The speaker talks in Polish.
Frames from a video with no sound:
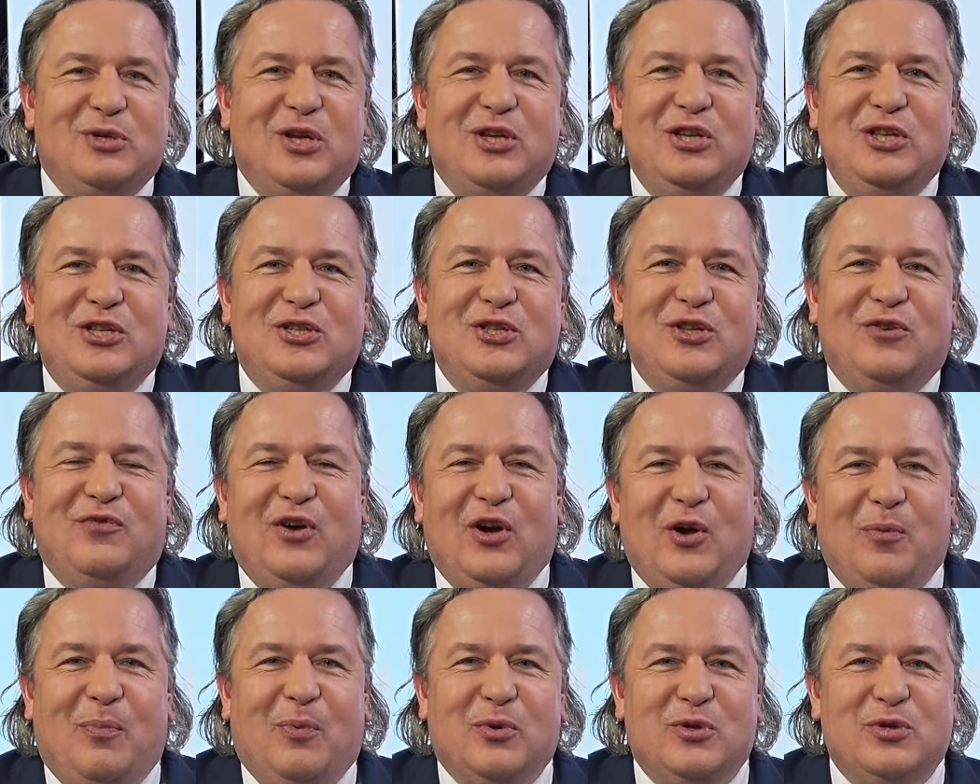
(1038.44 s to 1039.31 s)
że nic
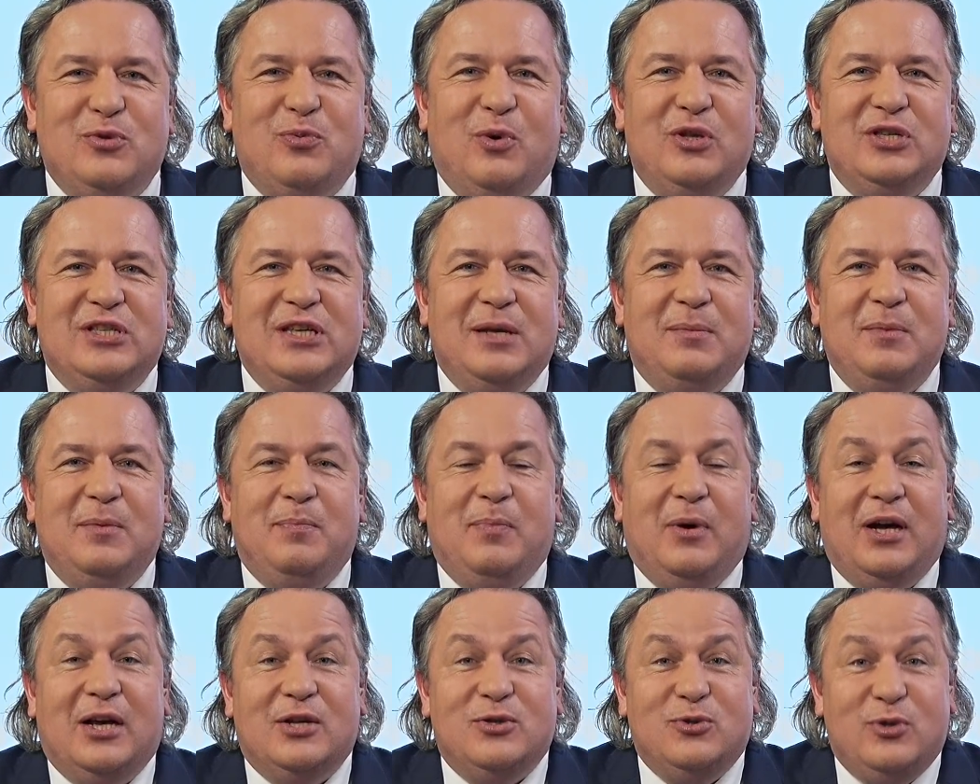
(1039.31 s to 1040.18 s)
nowego pod słońcem i
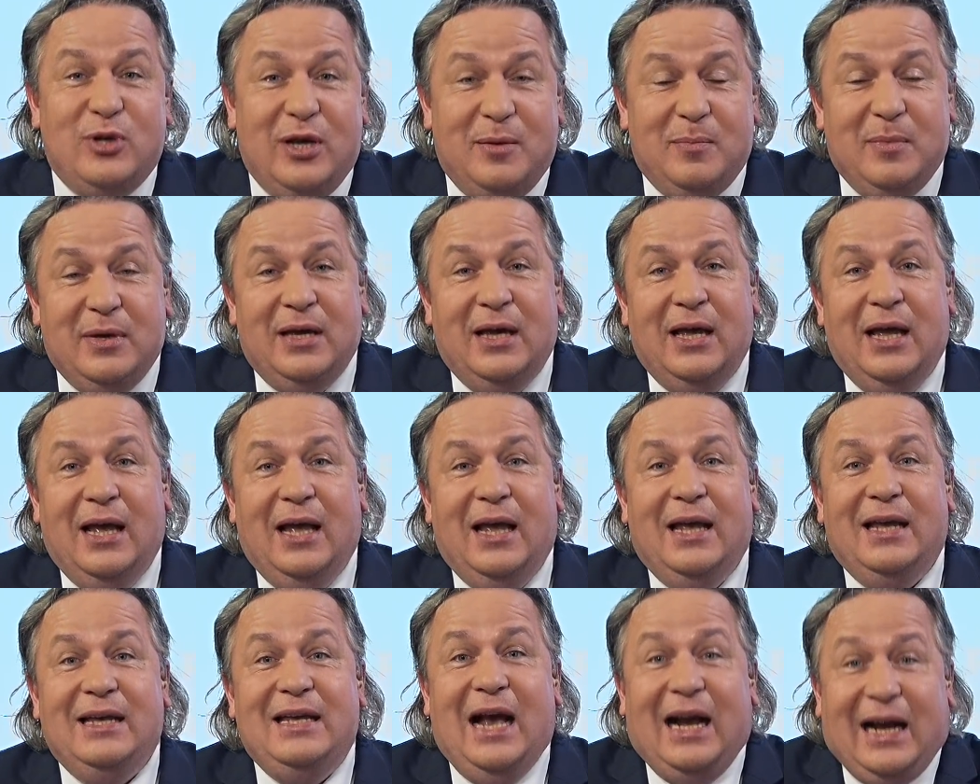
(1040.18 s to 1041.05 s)
pokazujemy,
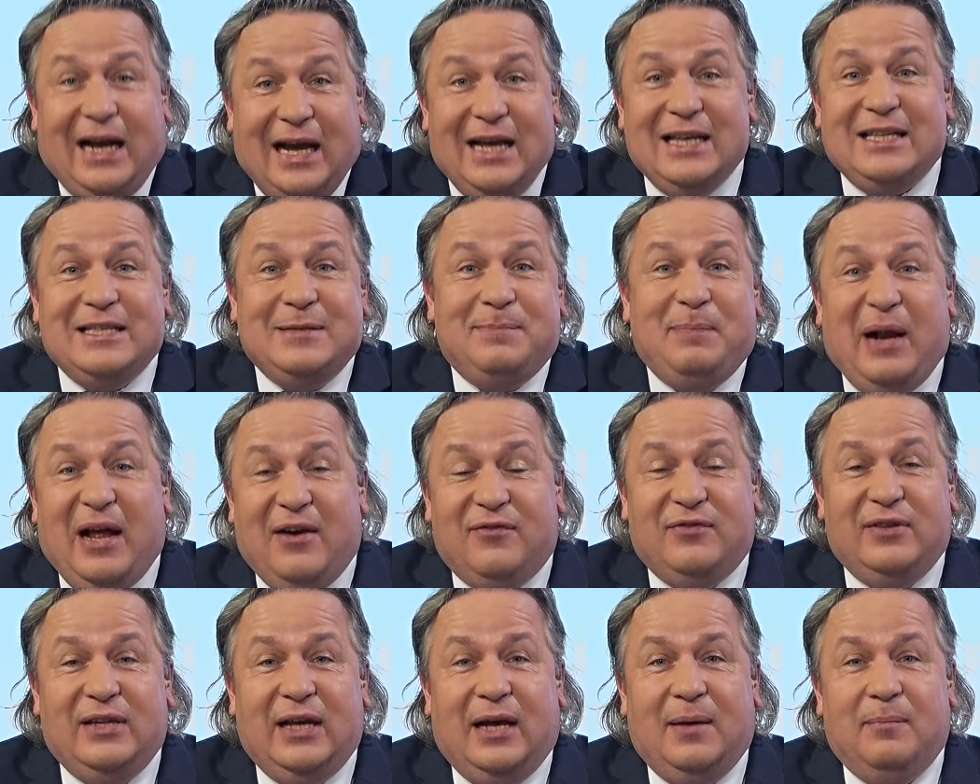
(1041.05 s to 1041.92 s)
jaka jest
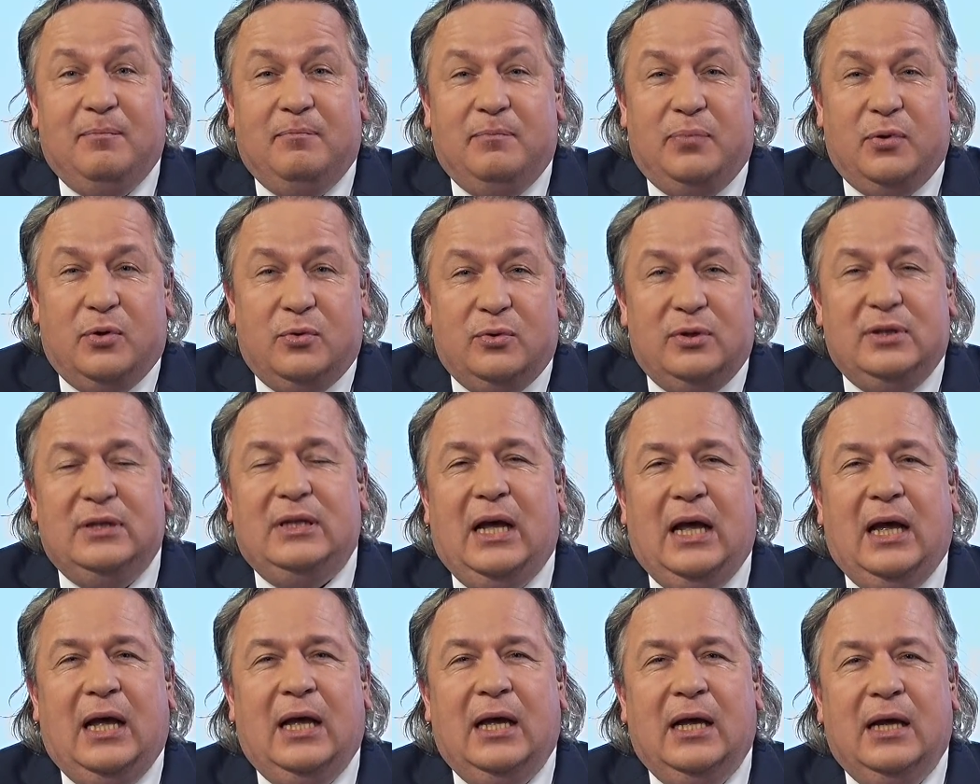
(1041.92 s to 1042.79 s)
prawda,
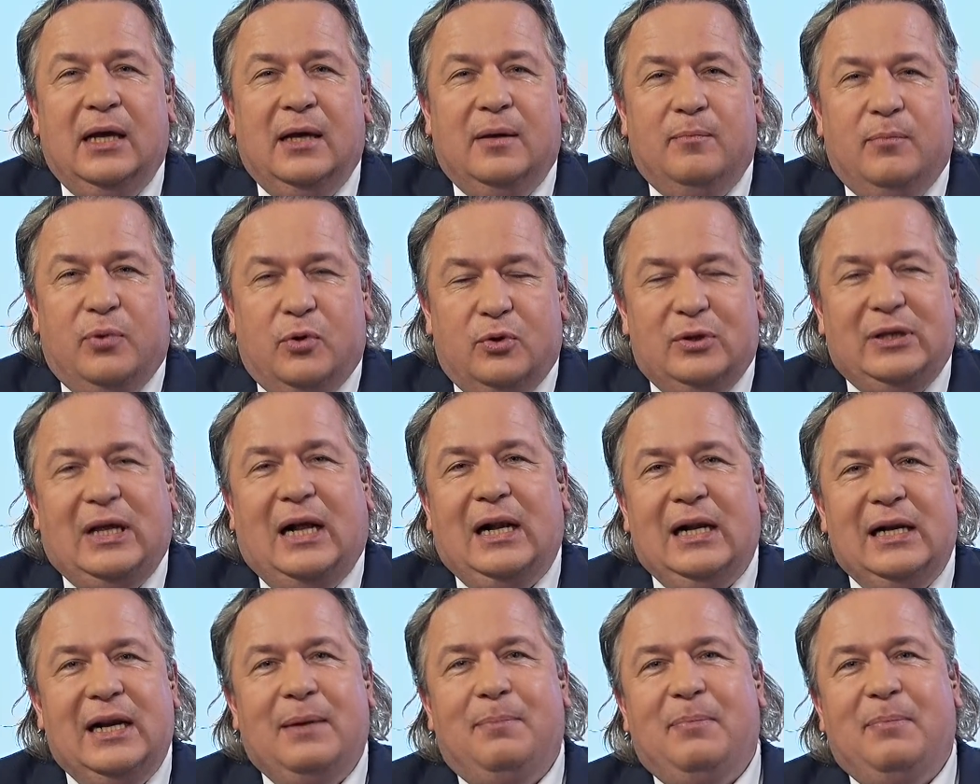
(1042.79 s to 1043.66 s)
brudna, brutalna